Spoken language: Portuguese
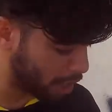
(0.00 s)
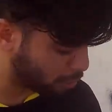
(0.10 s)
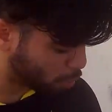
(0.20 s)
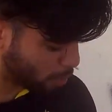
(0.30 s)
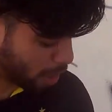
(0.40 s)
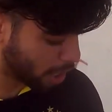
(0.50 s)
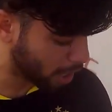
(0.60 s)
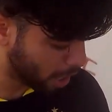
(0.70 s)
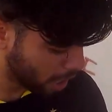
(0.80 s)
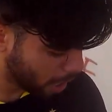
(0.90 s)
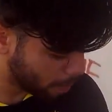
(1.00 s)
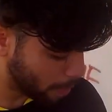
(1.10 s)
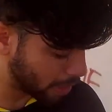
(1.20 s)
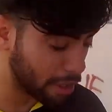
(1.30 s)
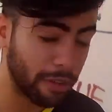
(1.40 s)
sobre
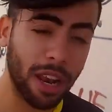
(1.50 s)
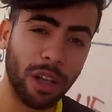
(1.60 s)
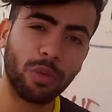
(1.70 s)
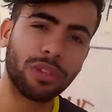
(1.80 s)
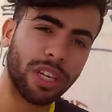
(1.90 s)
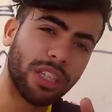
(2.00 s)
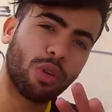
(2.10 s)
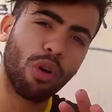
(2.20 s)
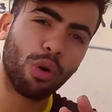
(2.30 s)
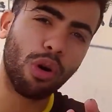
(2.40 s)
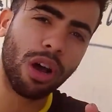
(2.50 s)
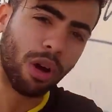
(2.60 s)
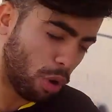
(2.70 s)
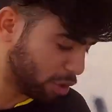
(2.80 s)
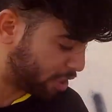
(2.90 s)
pé de vela com três coroas
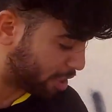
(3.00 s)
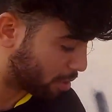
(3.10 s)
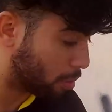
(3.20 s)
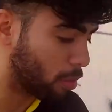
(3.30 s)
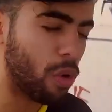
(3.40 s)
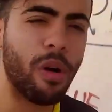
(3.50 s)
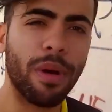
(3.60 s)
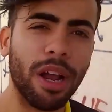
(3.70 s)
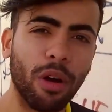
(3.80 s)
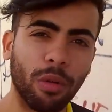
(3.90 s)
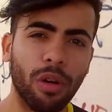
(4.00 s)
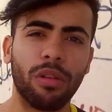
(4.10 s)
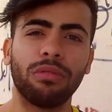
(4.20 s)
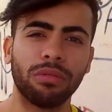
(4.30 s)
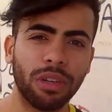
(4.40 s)
ou single. Qual o melhor?
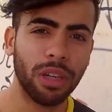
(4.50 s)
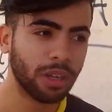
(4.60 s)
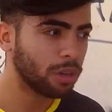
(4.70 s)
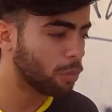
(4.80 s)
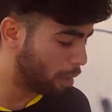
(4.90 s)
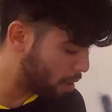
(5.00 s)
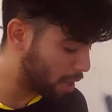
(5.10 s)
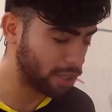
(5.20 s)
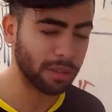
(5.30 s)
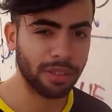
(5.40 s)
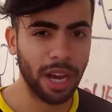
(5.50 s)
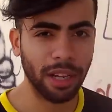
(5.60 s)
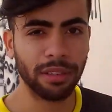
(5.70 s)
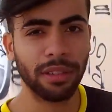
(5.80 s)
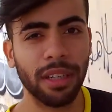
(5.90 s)
Qual o melhor a ser usado?
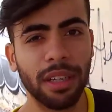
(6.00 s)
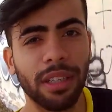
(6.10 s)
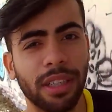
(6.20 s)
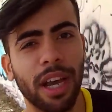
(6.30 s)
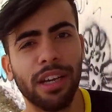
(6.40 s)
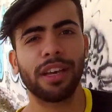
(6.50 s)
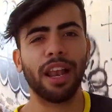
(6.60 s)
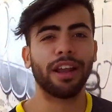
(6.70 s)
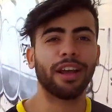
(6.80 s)
E é isso, galera.